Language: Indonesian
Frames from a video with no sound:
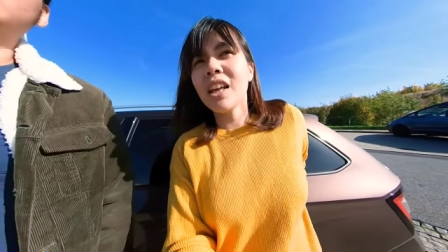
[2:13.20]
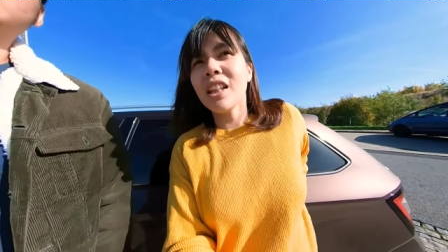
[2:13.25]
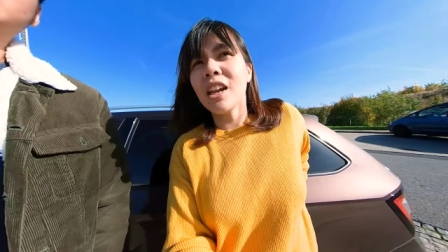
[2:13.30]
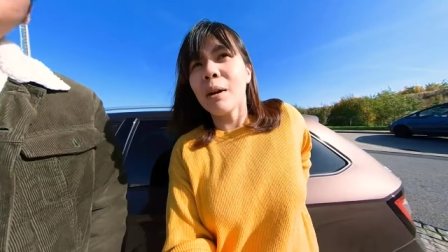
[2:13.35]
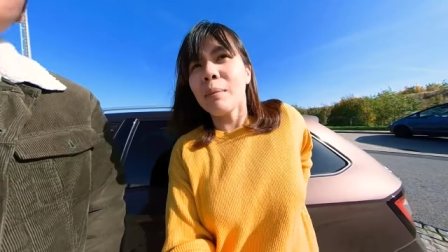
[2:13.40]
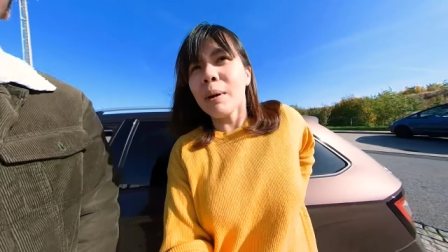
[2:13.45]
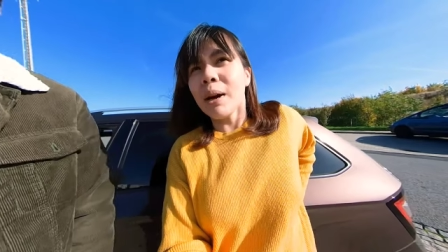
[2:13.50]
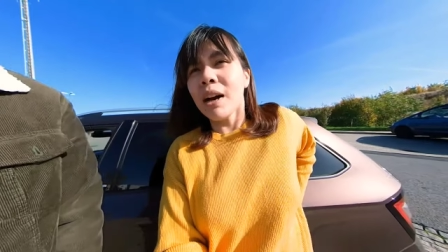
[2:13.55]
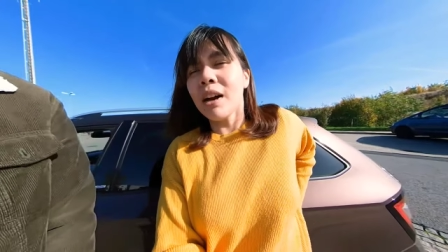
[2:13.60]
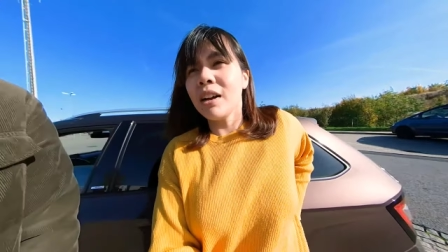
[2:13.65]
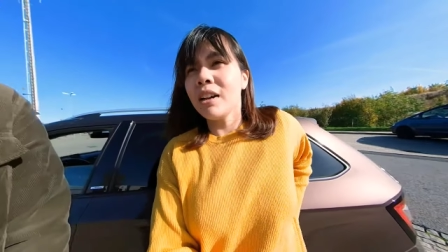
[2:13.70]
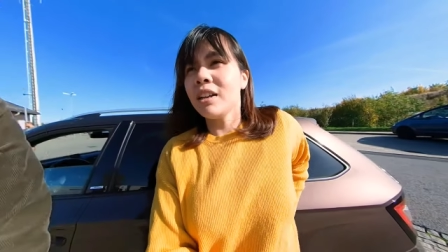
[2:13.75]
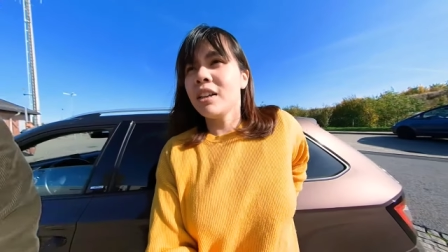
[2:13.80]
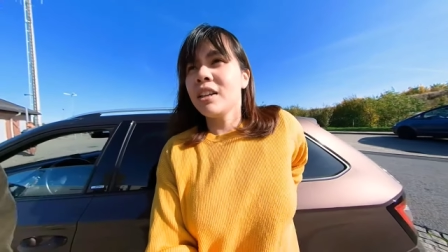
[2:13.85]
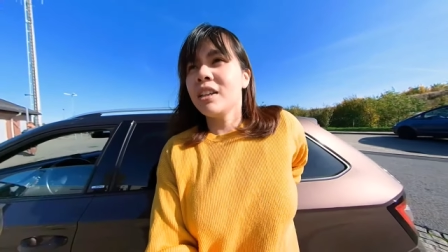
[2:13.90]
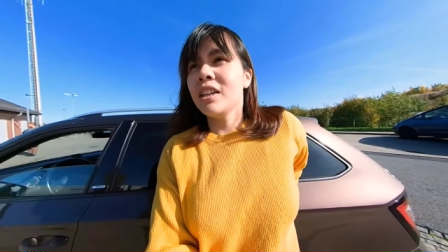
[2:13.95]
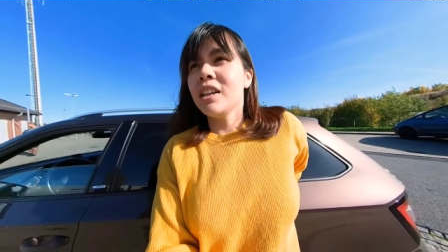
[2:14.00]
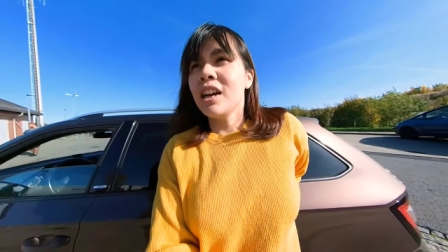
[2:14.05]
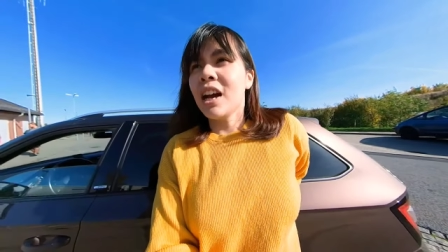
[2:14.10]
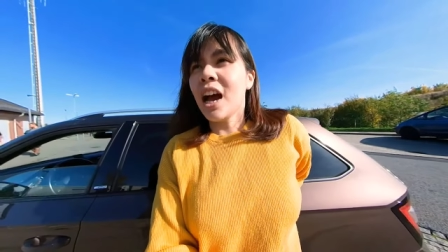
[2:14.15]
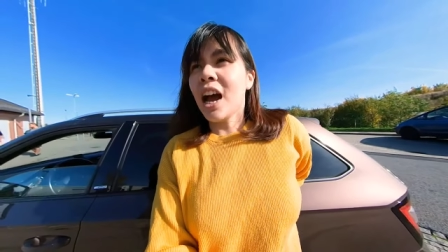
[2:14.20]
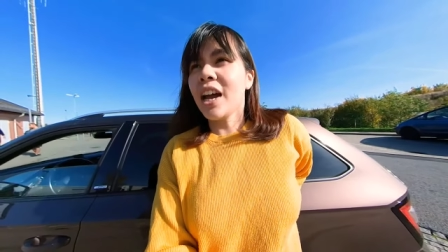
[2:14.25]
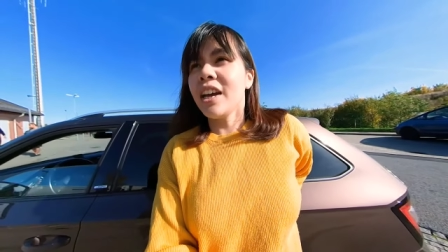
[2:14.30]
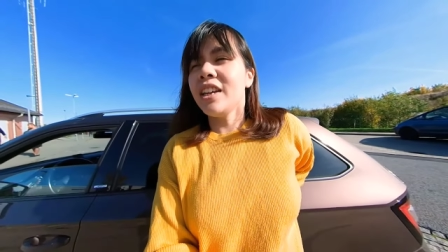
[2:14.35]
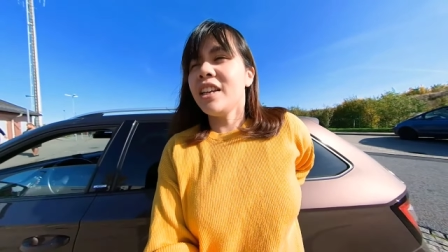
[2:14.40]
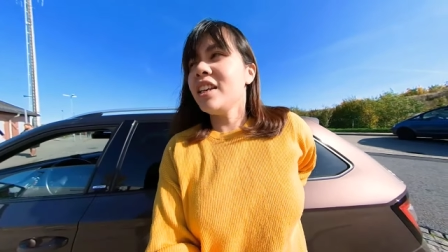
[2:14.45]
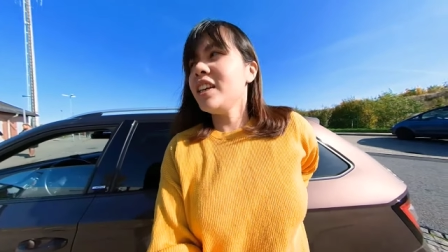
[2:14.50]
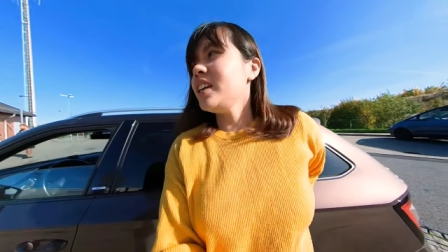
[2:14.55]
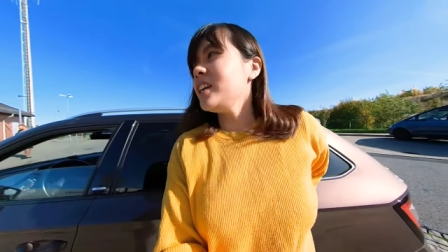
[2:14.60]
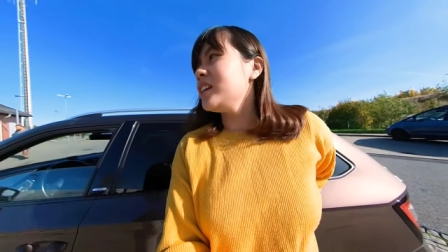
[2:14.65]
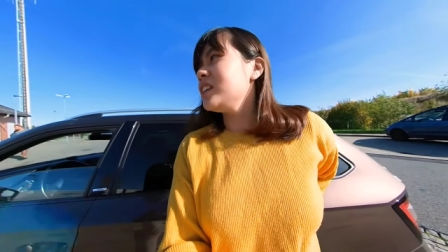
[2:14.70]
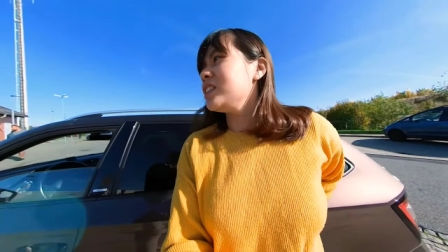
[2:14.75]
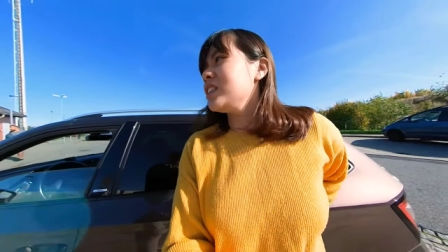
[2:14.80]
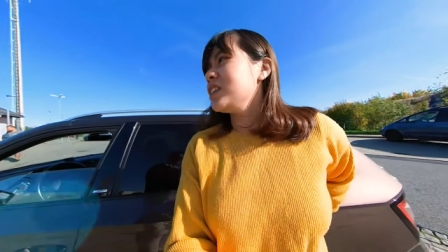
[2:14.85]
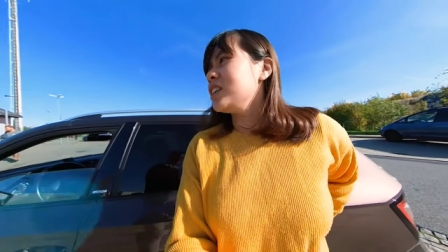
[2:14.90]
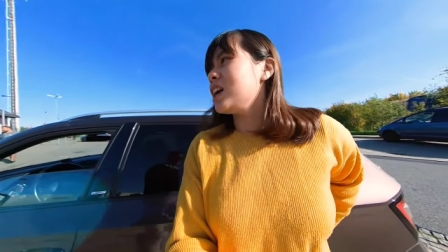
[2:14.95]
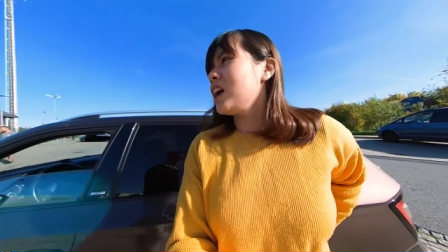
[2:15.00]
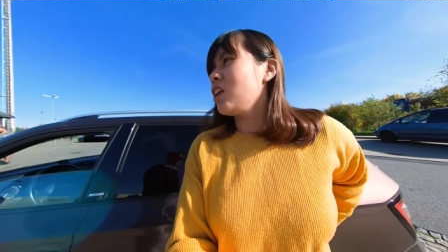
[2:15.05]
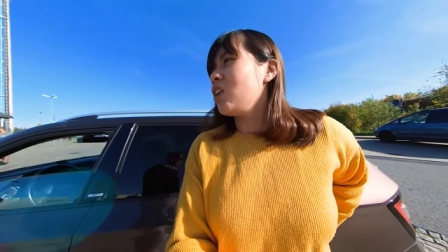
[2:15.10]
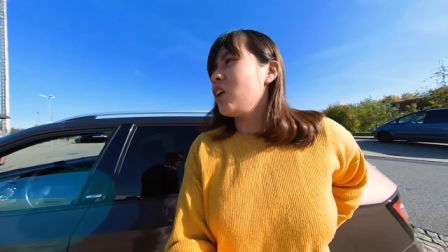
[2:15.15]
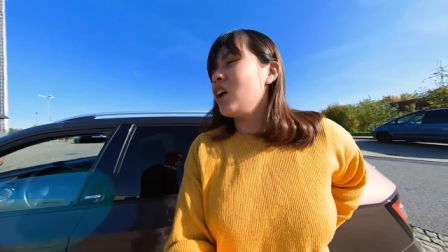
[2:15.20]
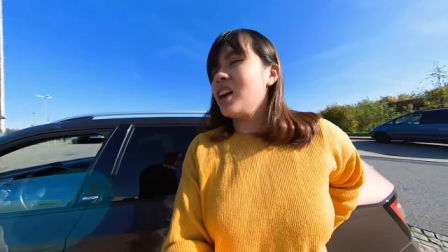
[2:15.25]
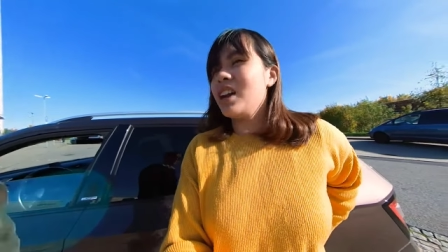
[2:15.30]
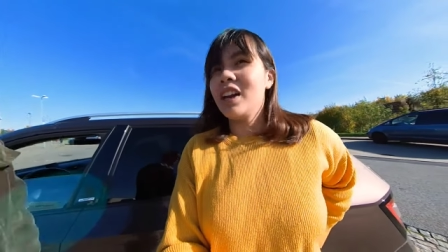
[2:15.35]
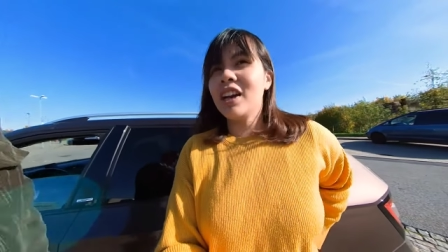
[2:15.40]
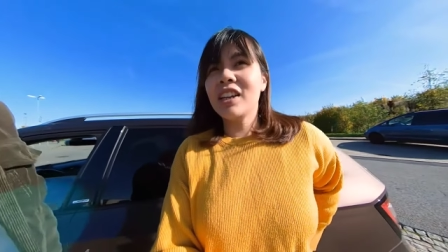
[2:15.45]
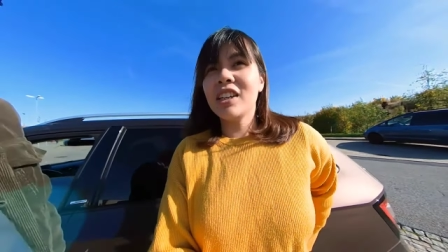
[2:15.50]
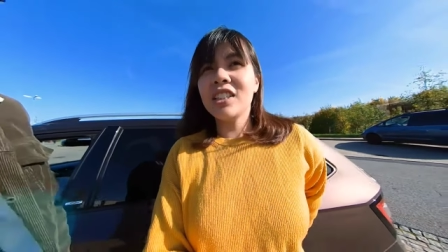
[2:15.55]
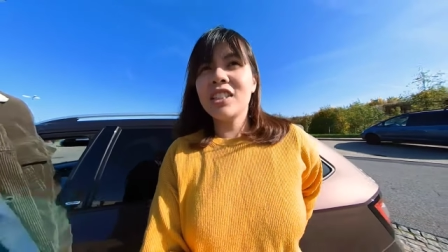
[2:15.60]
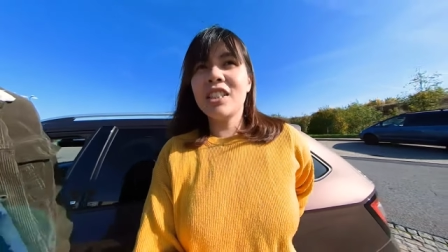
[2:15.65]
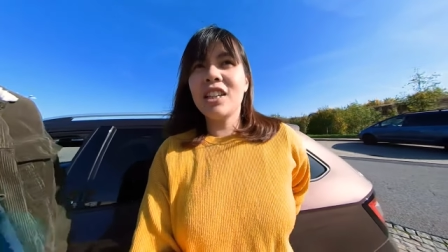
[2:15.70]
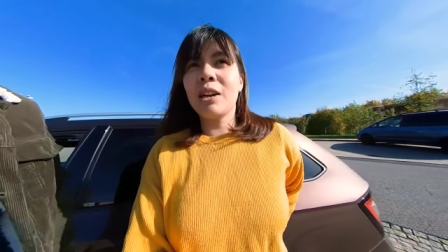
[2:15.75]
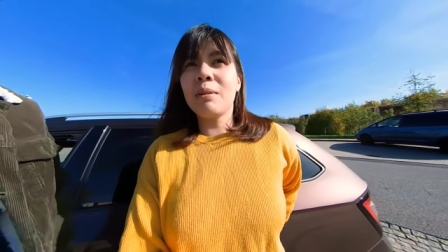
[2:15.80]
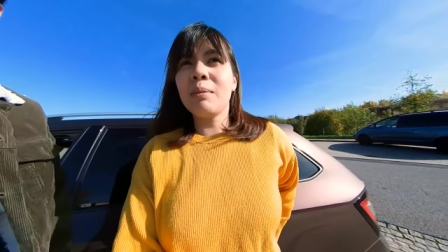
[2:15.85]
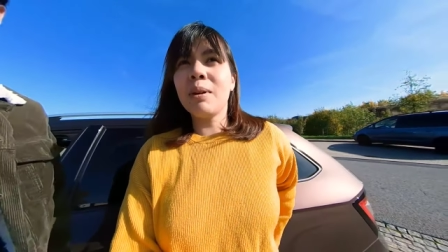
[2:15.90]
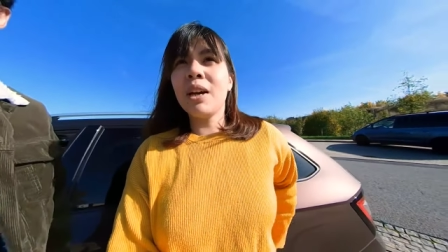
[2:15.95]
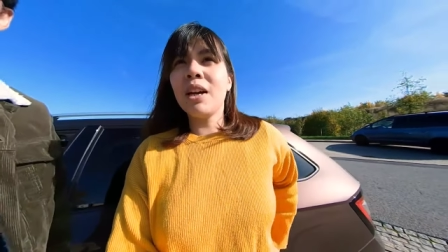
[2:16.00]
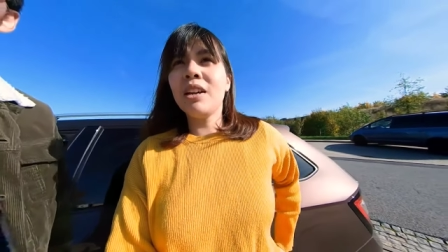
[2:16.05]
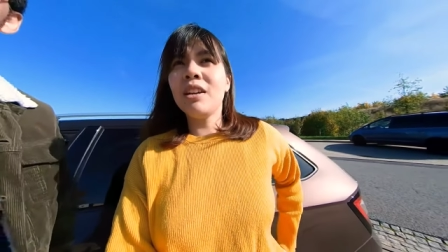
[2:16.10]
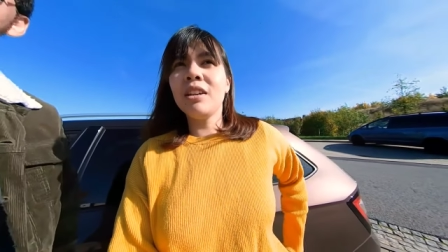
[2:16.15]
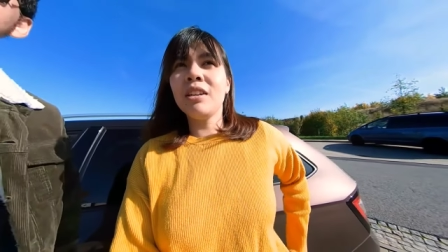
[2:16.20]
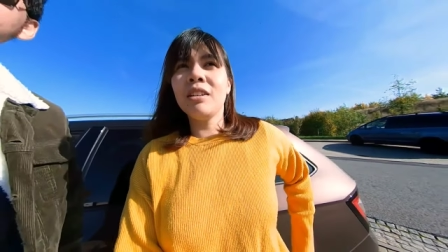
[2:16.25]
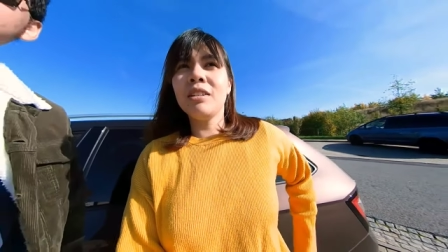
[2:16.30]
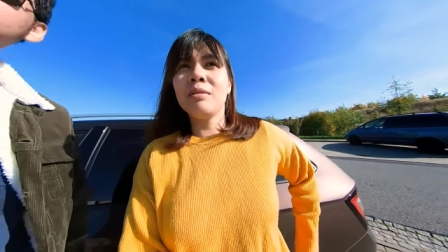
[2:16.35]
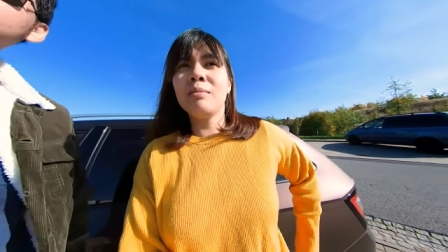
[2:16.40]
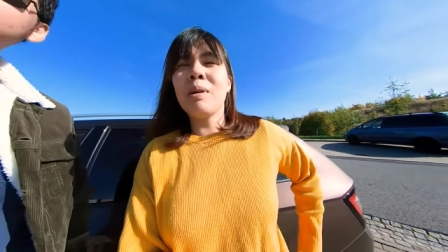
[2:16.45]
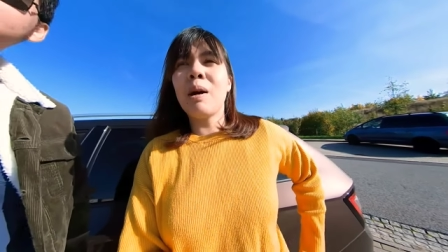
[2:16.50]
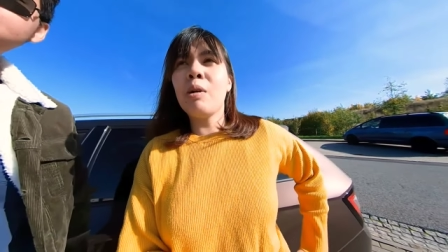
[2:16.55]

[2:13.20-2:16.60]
ngeliatin apa ID ID jadi kalau kalian ke Jerman